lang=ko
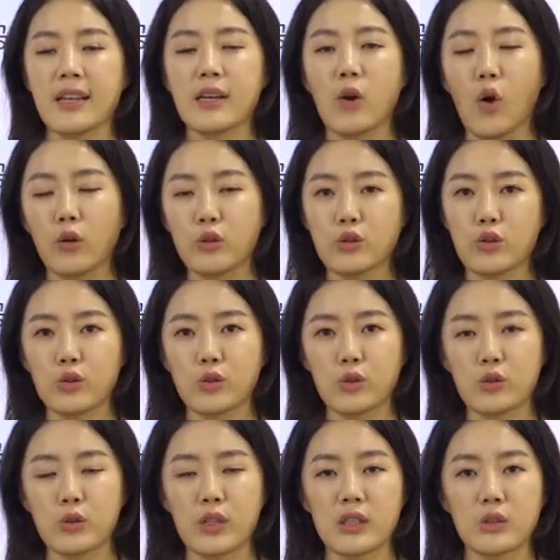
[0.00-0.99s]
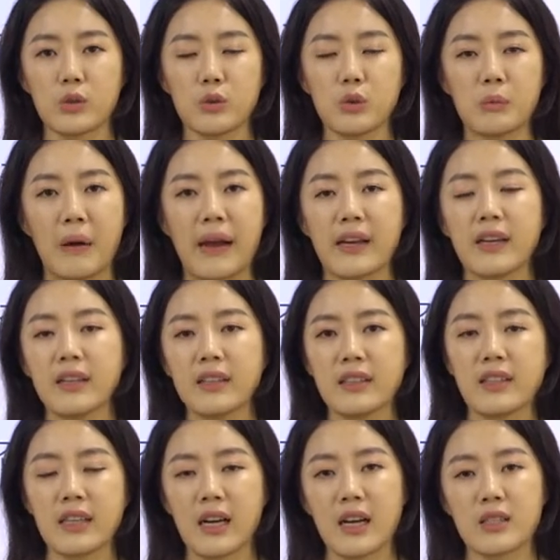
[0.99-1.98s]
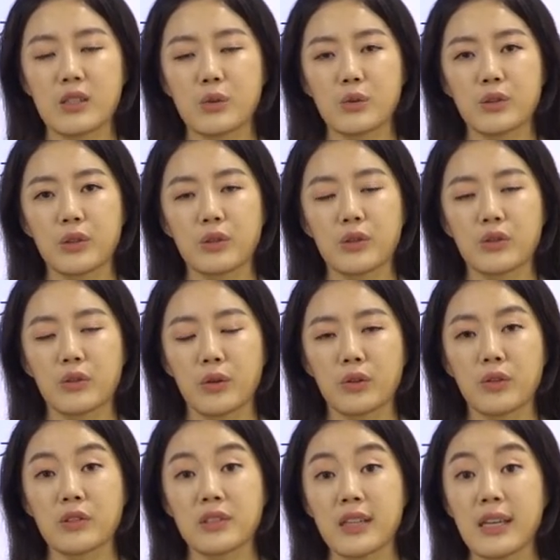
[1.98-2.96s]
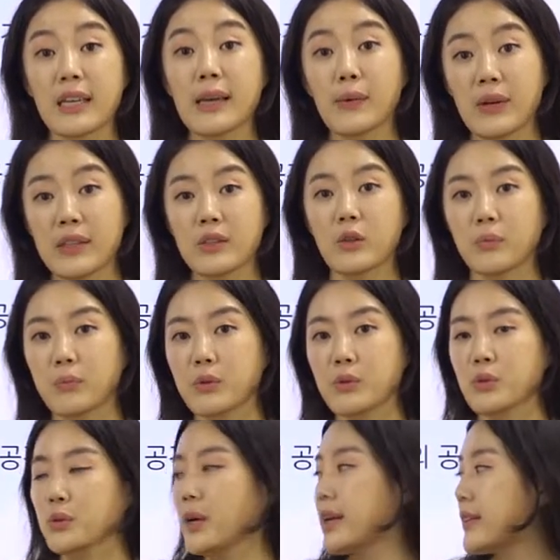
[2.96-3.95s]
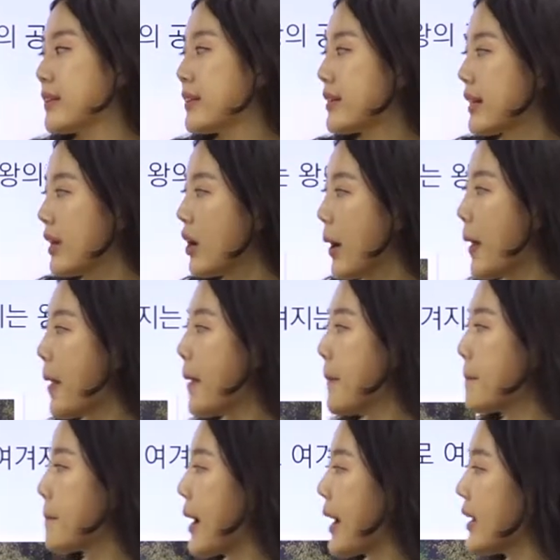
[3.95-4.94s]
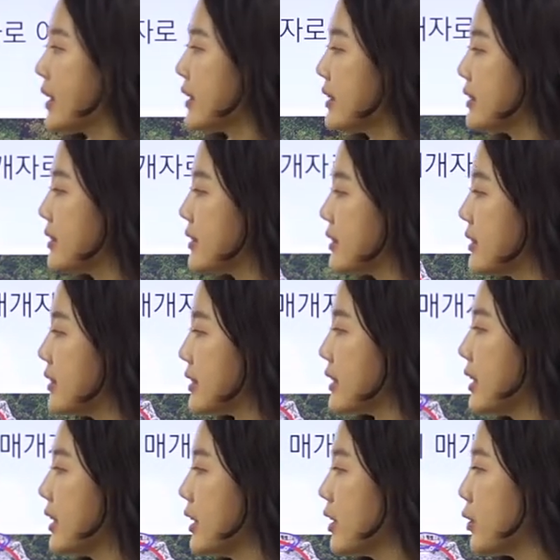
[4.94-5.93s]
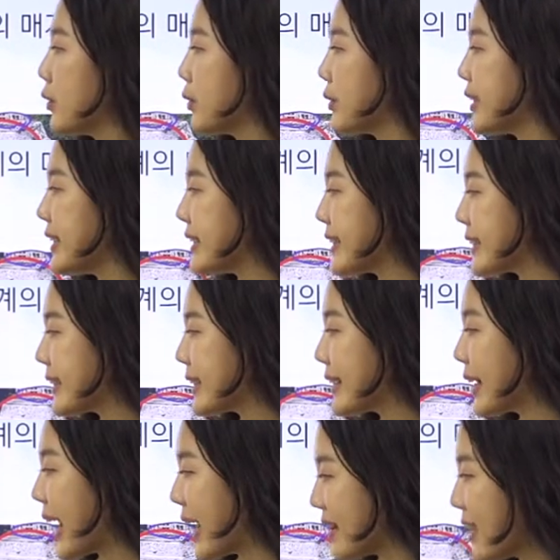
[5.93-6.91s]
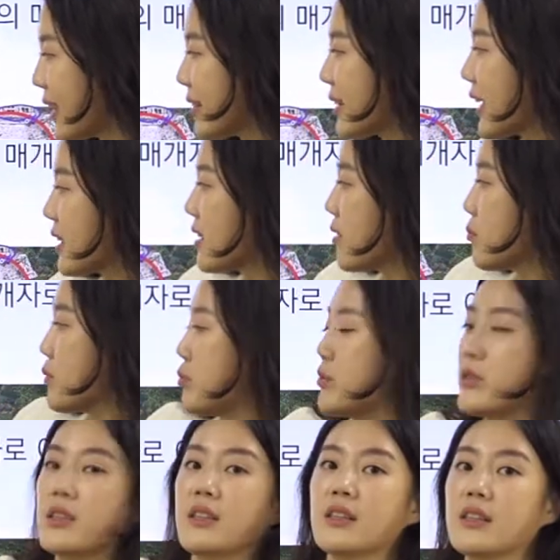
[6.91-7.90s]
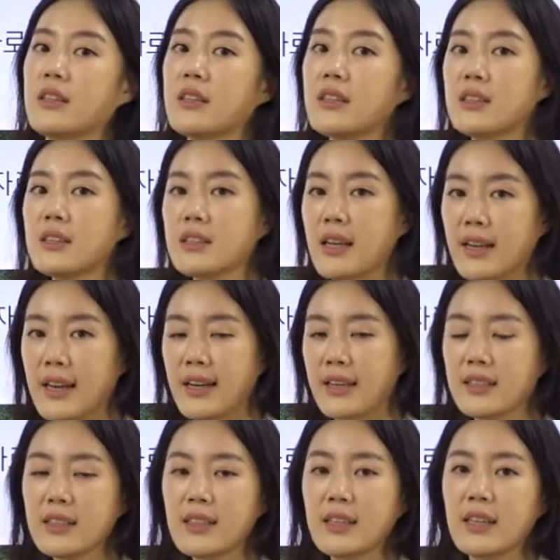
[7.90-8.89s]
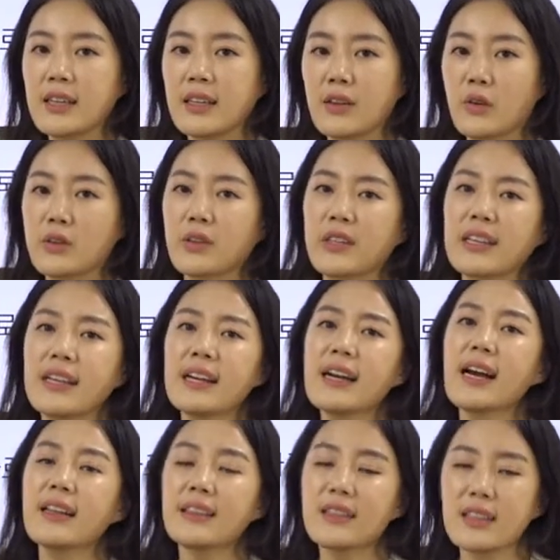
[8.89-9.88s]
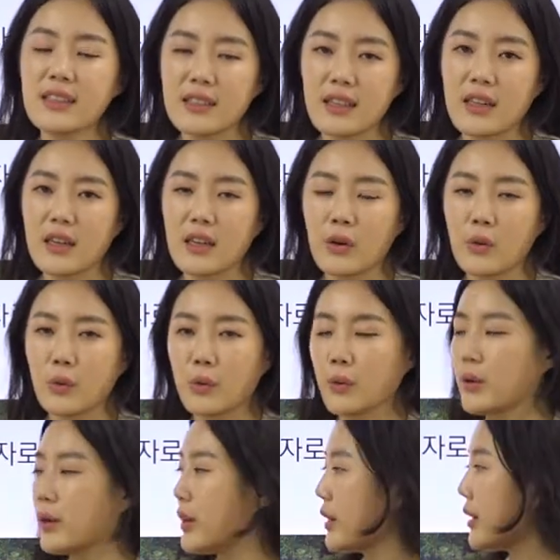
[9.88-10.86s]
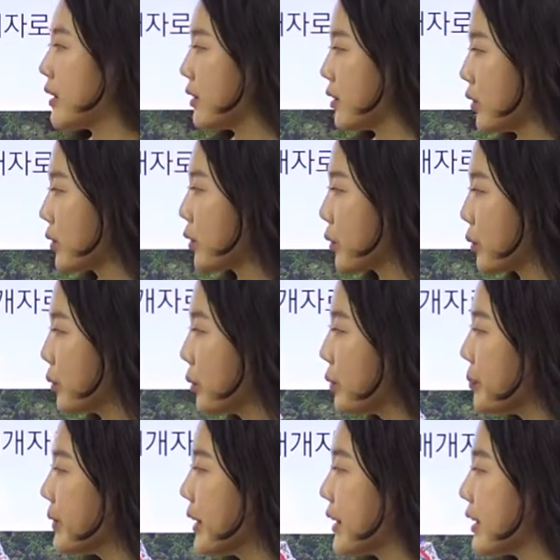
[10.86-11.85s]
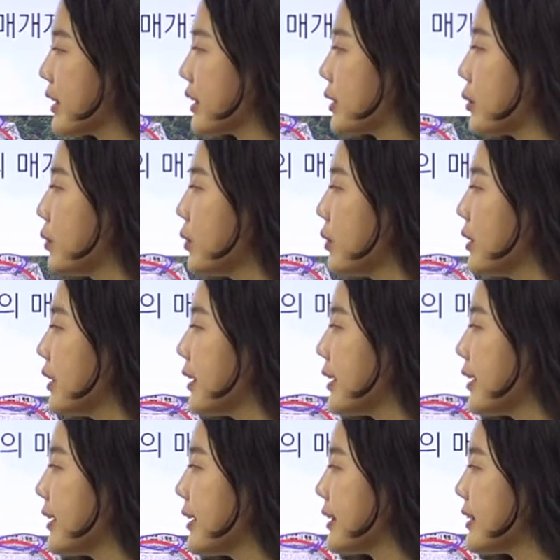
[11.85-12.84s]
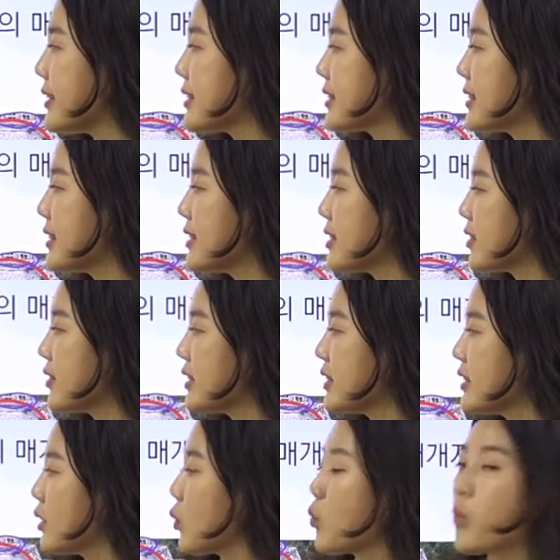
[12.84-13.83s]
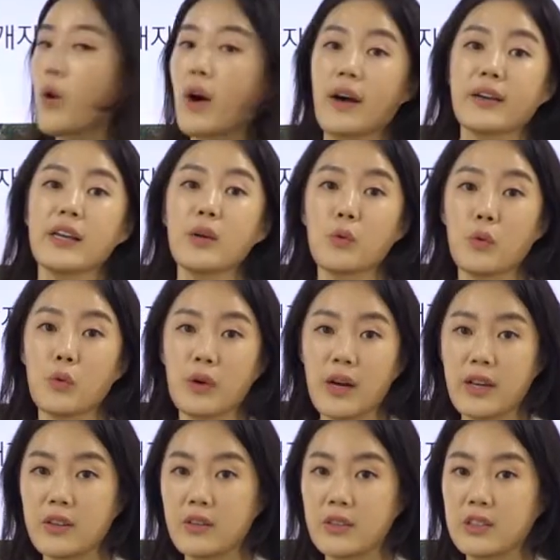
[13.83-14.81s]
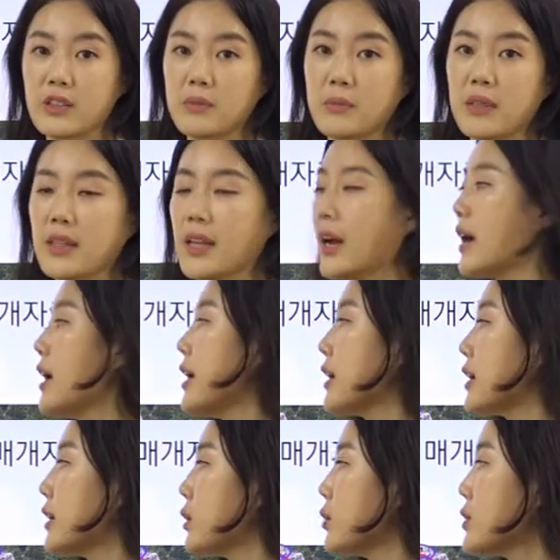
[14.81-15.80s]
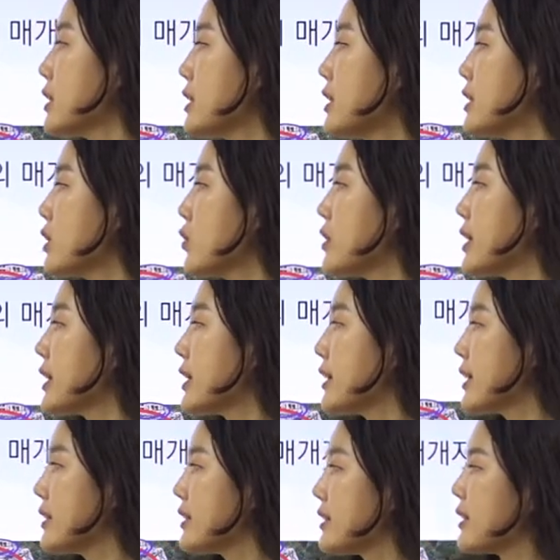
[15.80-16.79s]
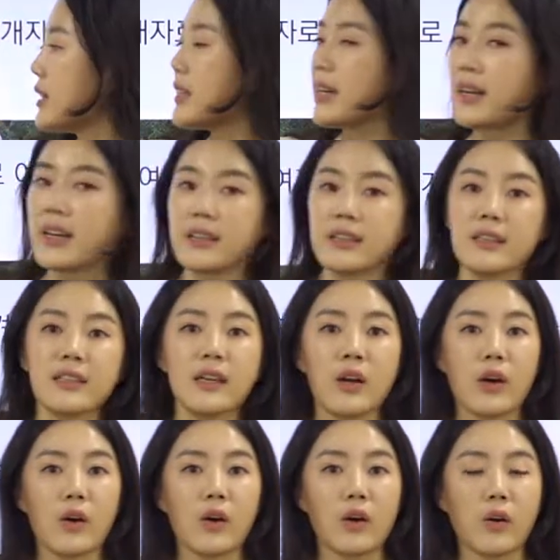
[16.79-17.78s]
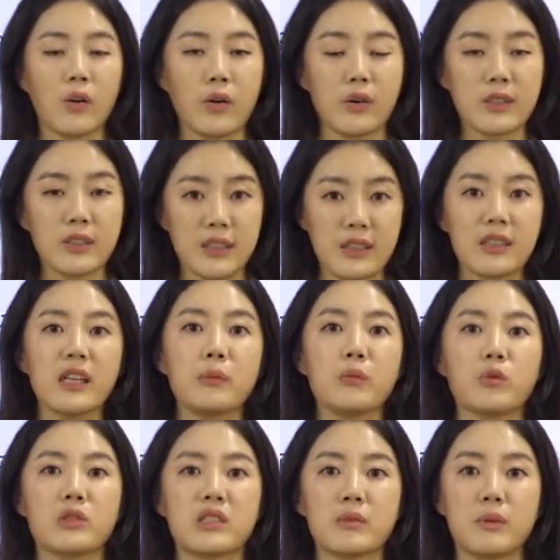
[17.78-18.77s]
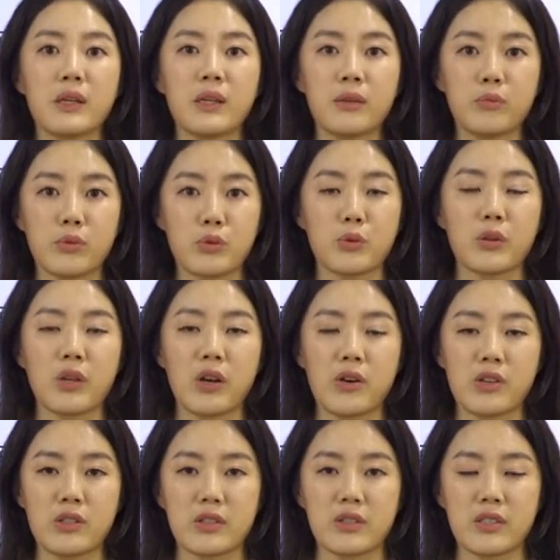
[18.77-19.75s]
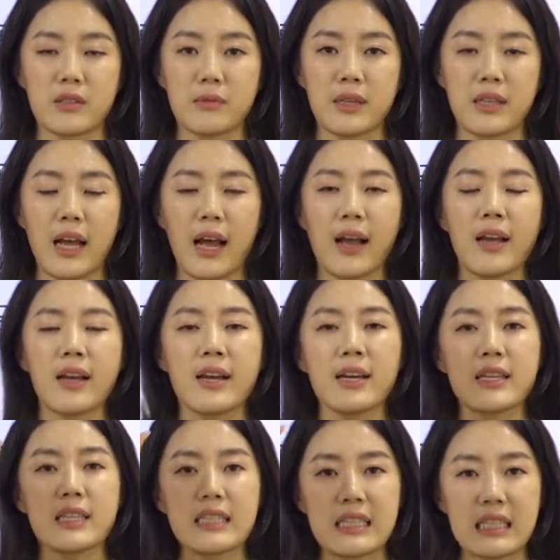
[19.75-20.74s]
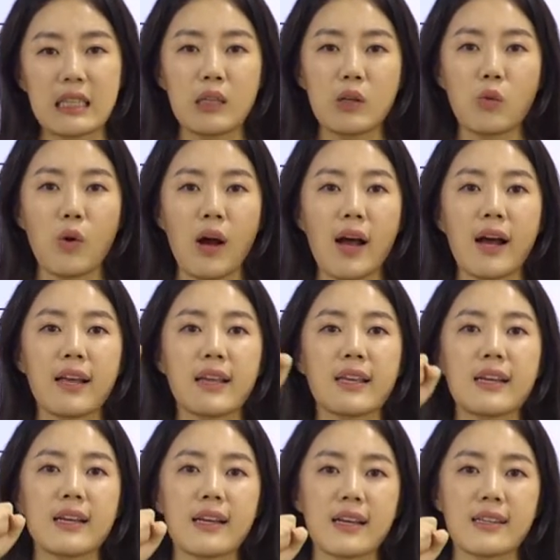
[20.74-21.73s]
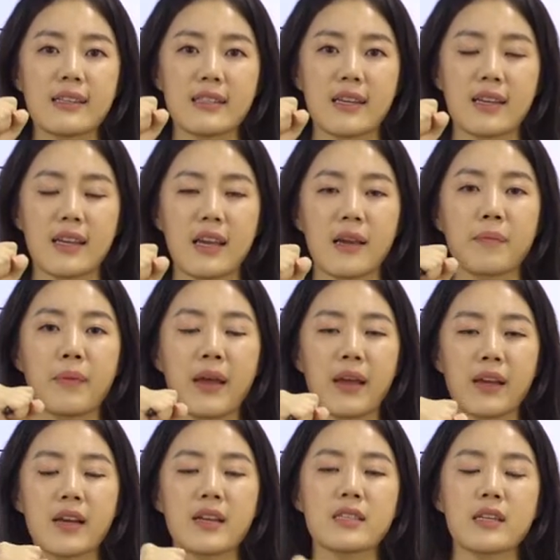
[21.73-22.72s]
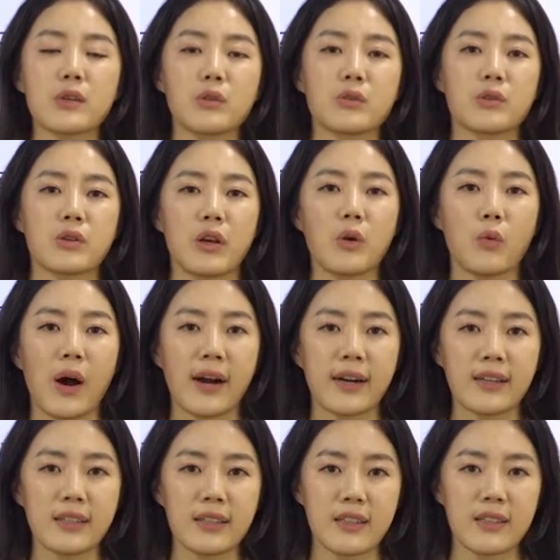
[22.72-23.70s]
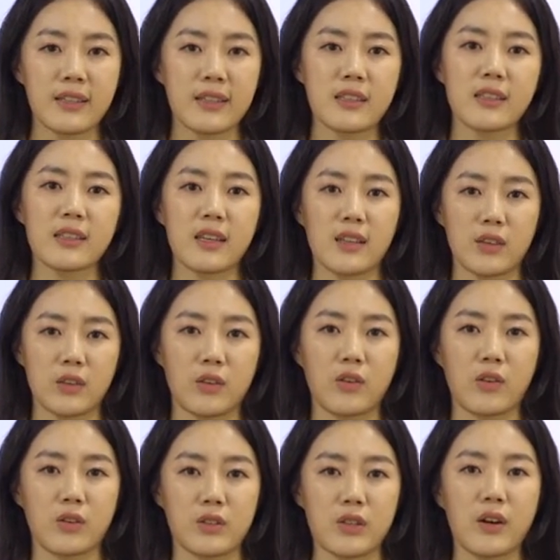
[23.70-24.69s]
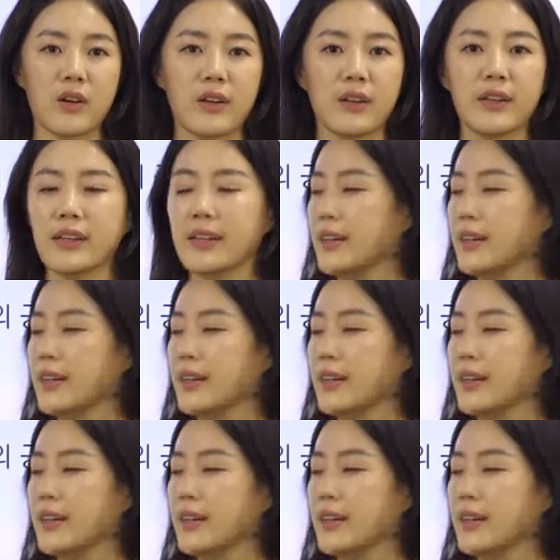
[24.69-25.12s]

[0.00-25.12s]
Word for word: 이 건축술에서도 마야인들이 가지고 있었던 어떤 세계관을 엿볼 수가 있는데요. 마야인들은 어, 이 계단, 계단 부분, 이 세계를 어떤 인간들의 세계라고 여겼고 그리고 이 신전은 왕의 공간이었습니다. 그리고 신전 위의 크리스테리아에는 어, 신의 모습이 부조되어 있었습니다. 신과 인간 세계의 매개자로서의 왕을 인식했던 거죠.